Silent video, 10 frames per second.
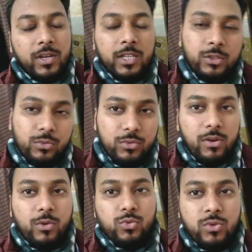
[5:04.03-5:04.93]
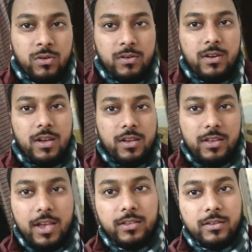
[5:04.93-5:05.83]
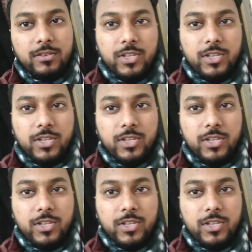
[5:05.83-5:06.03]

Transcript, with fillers: करा तो उन्होंने उसको एज अ